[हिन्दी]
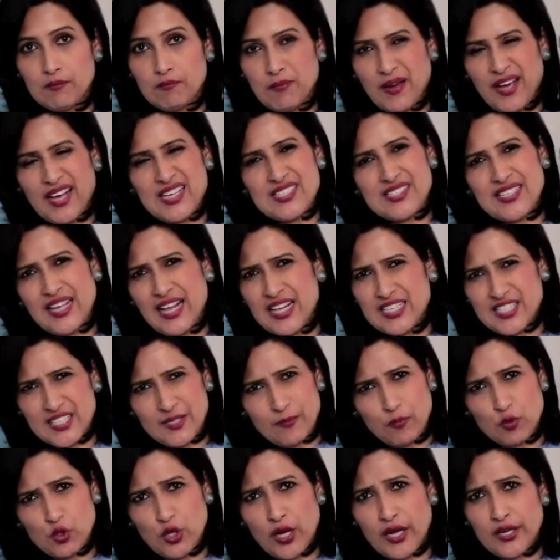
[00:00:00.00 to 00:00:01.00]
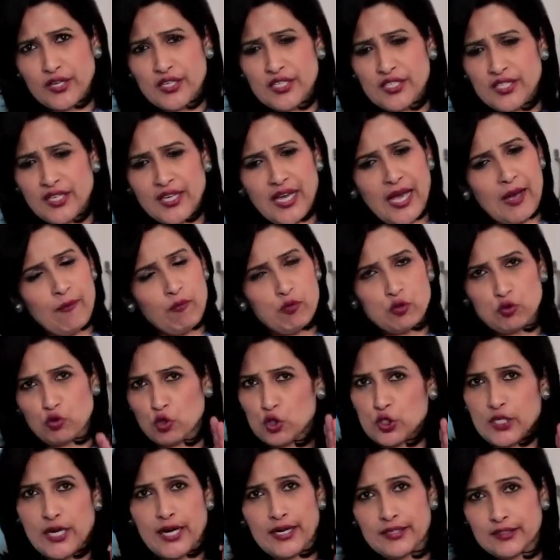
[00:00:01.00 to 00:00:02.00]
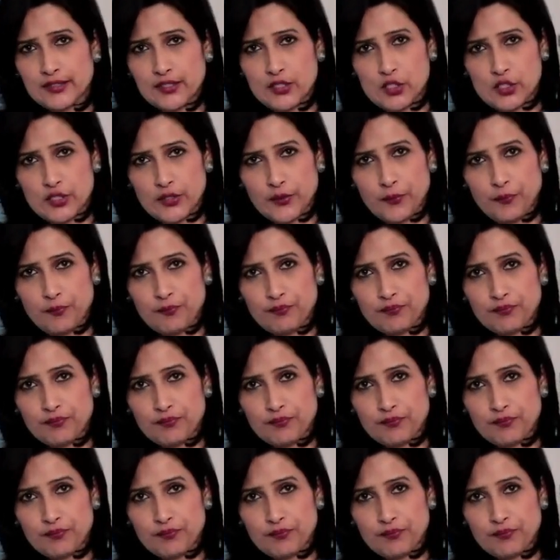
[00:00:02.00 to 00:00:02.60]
पाँच साल से पुरानी है आप उसको छाँट दीजिए